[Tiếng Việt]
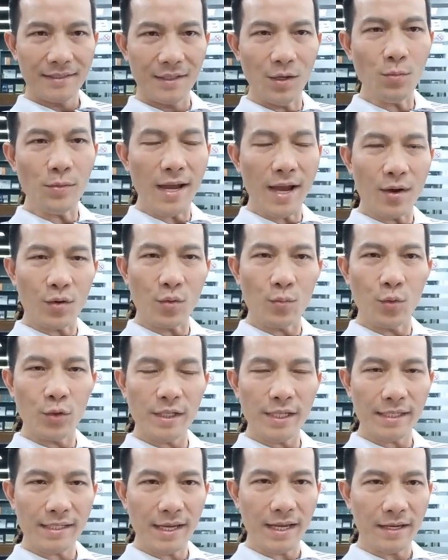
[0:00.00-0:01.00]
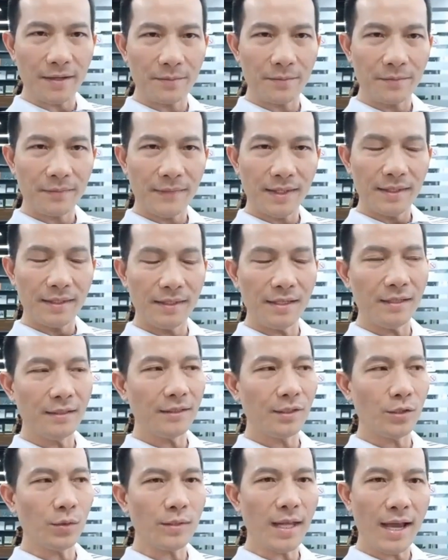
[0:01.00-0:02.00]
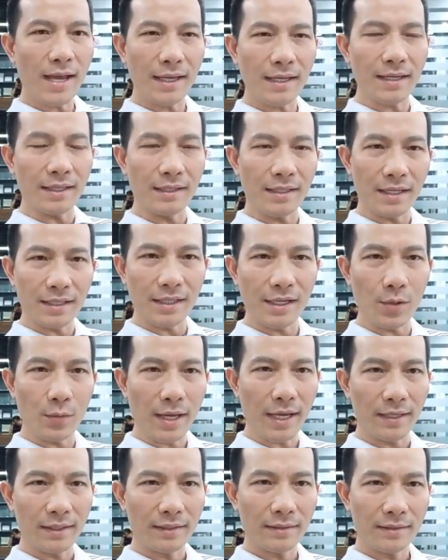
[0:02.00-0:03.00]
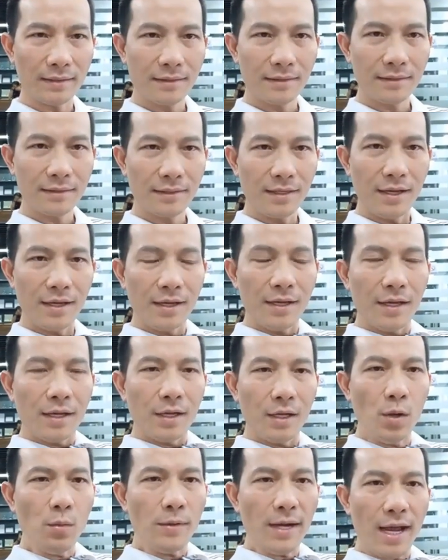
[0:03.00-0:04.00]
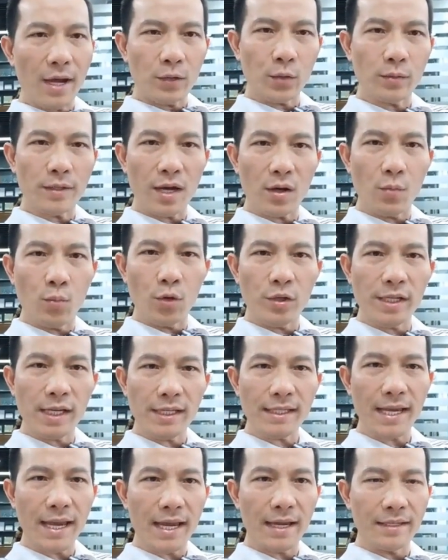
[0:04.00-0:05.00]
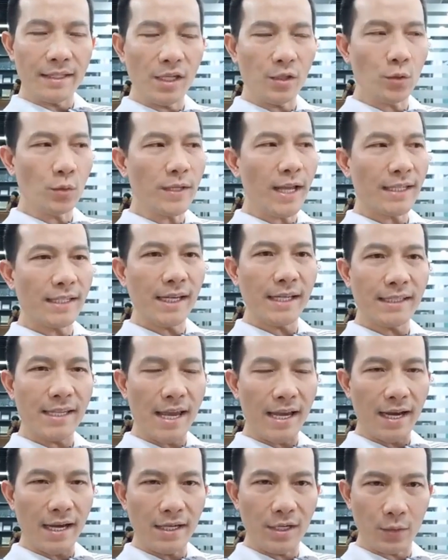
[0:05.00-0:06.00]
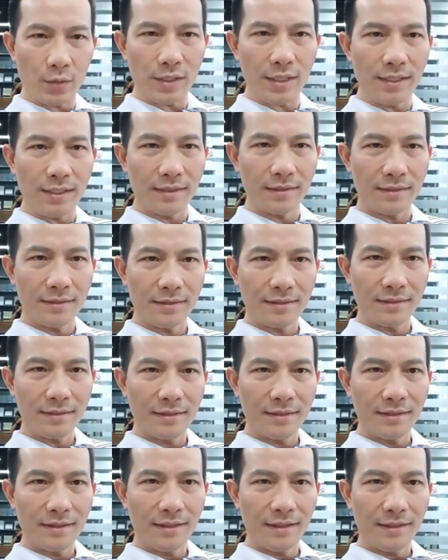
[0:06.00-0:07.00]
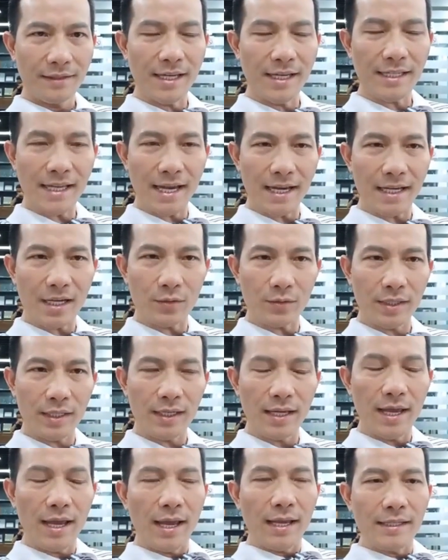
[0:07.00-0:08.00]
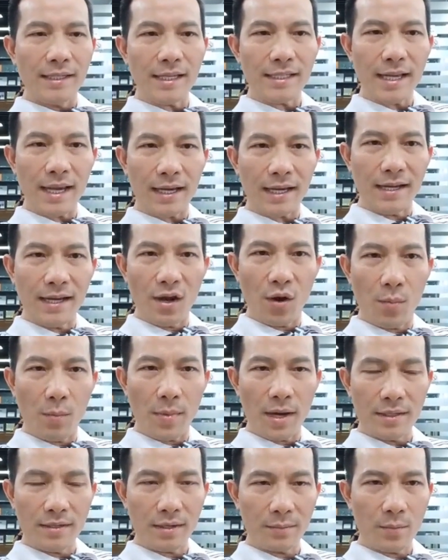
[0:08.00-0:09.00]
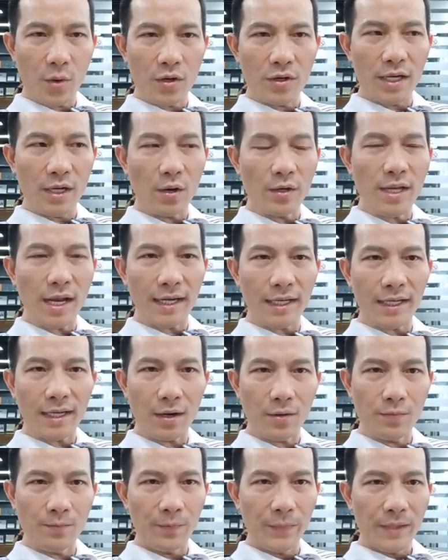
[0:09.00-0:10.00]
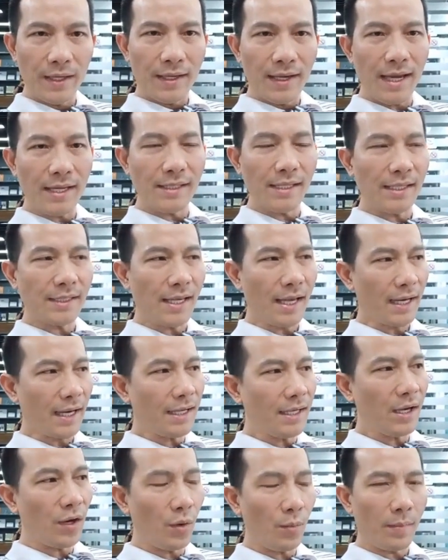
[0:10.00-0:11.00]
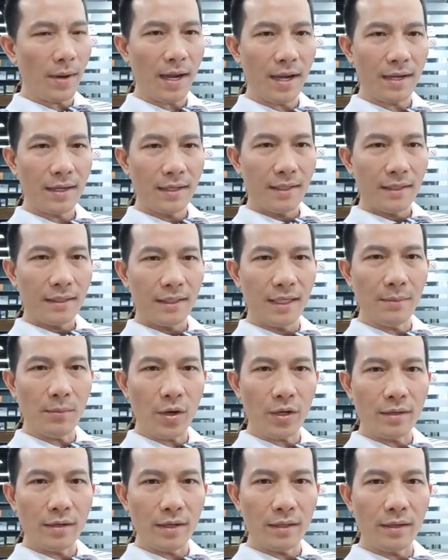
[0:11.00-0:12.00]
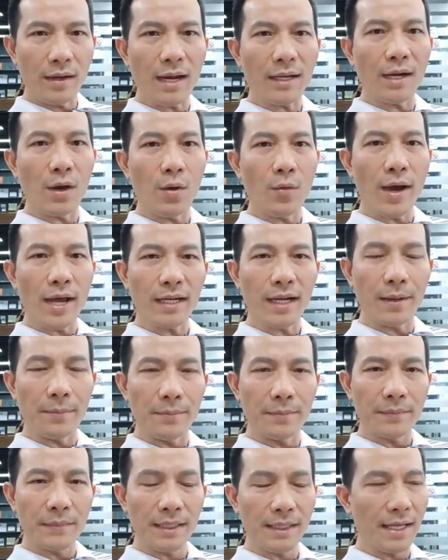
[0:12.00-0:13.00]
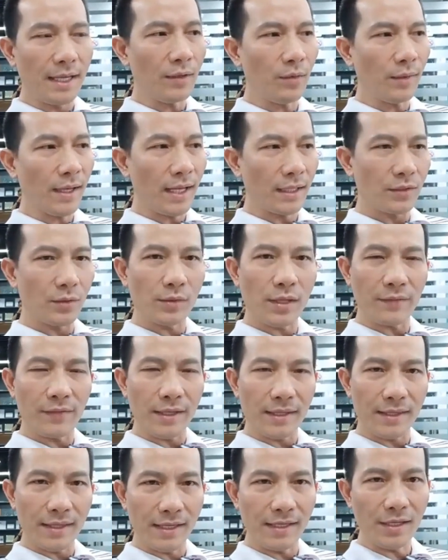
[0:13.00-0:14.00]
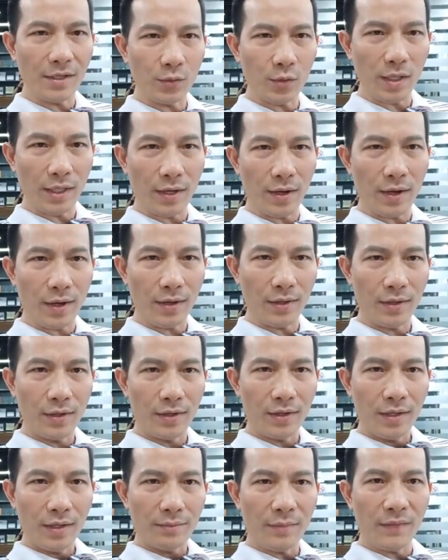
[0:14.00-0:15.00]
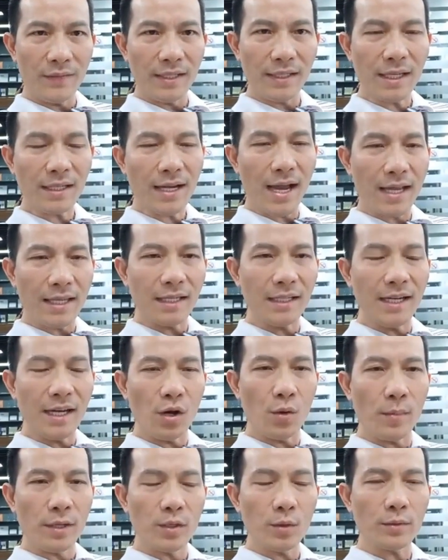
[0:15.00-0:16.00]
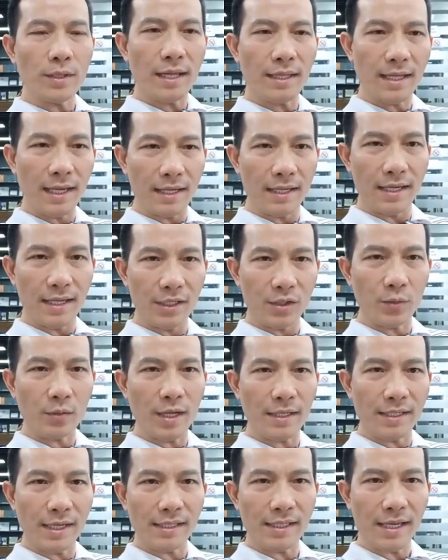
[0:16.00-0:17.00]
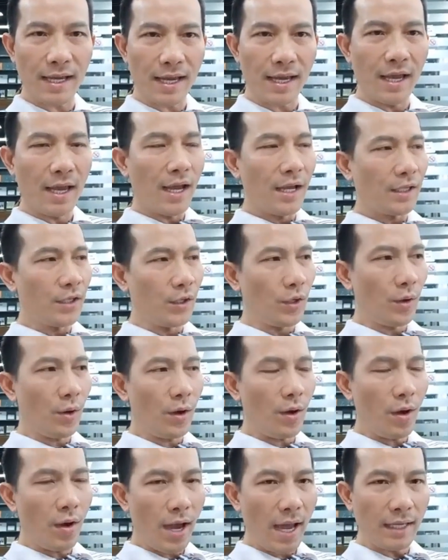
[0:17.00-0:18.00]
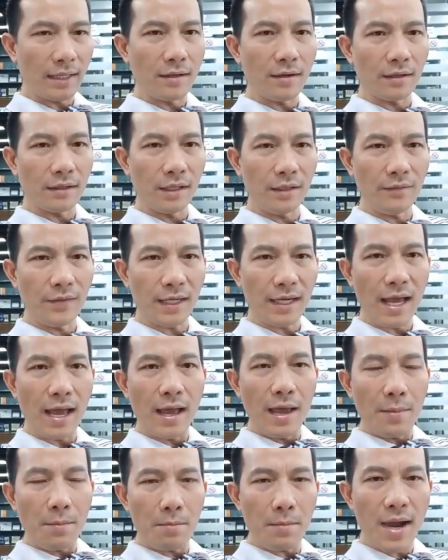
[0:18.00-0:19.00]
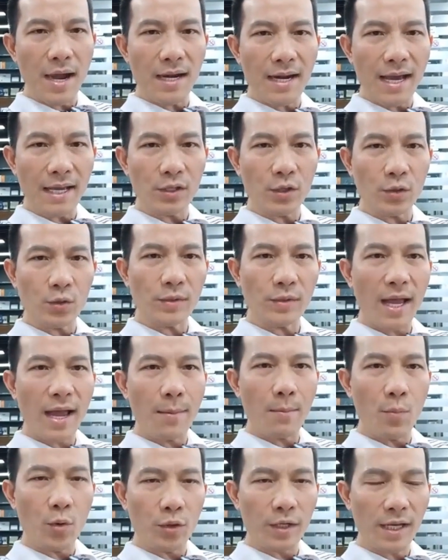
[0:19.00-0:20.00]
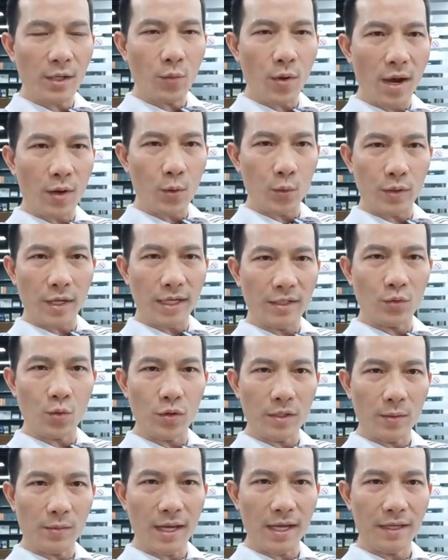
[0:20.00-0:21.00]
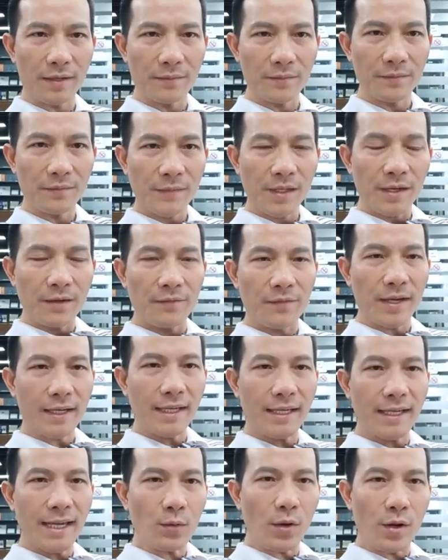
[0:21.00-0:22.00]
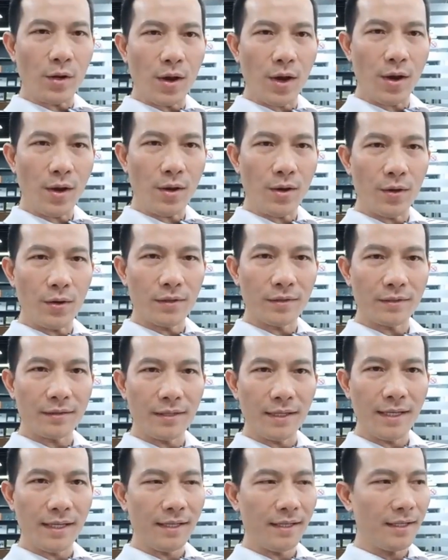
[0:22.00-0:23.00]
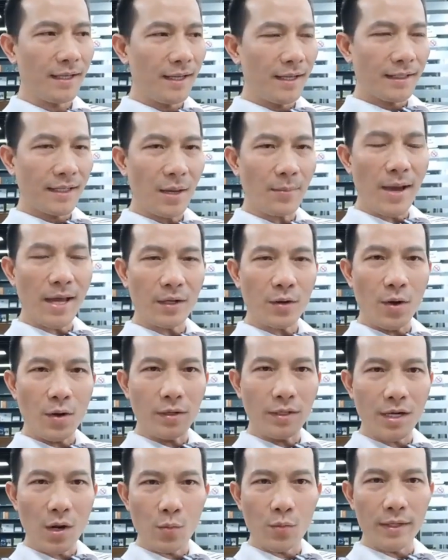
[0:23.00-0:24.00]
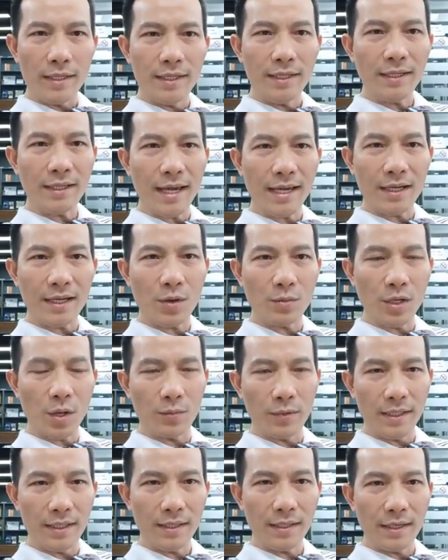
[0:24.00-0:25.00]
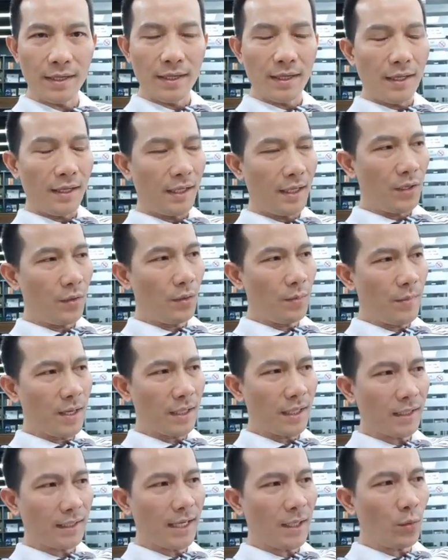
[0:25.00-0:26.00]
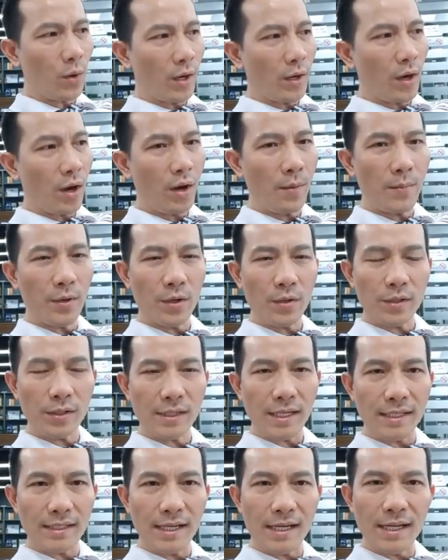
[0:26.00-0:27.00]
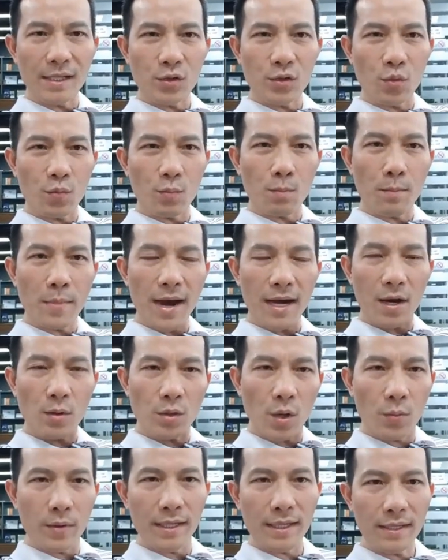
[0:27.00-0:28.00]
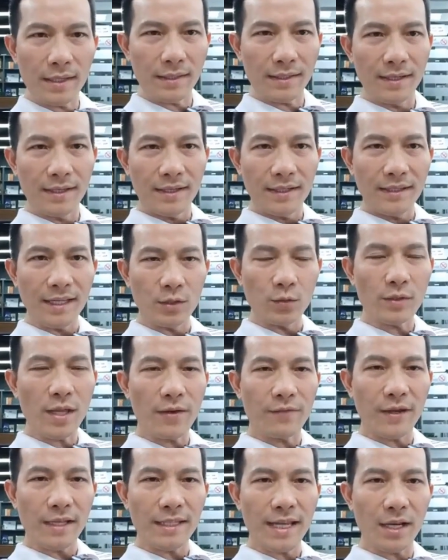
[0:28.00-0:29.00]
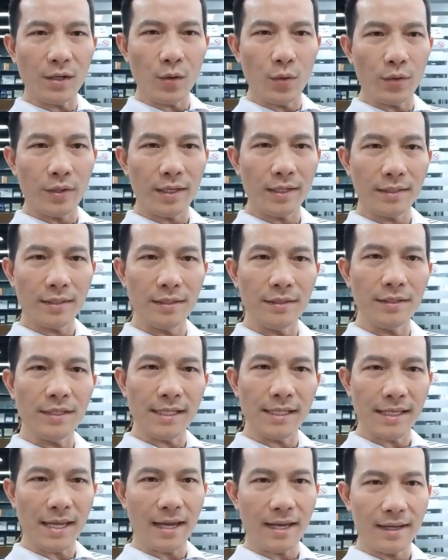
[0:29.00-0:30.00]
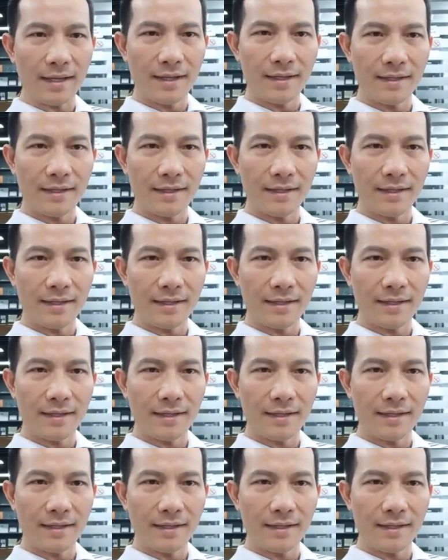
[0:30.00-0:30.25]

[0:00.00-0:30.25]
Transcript: Lúc nào cũng muốn chia sẻ. Nhưng chúng ta hãy cẩn thận cái điều này. Lúc nào chúng ta cũng muốn chia sẻ, nhưng chúng ta chia sẻ cái điều gì? Chia sẻ cái điều gì? Chia sẻ cái điều mà được mọi người đón nhận hay không? Hay chia sẻ cái điều mà khiến mọi người cứ lắc đầu ngán ngẩm? Thì đấy cũng là chúng ta phải tính câu chuyện đó. Bởi vì tất cả những điều mà chúng ta thể hiện, chúng ta chia sẻ thì nó ảnh hưởng đến việc là mang lại cho chúng ta một kết quả cụ thể trong cuộc sống này. Và cái kết quả đó thì các bạn có đồng ý hay không đồng ý? Nếu mà cái kết quả đó mà nó cứ xảy ra liên tục mà không đồng ý thì chúng ta phải thay đổi cái thứ chia sẻ.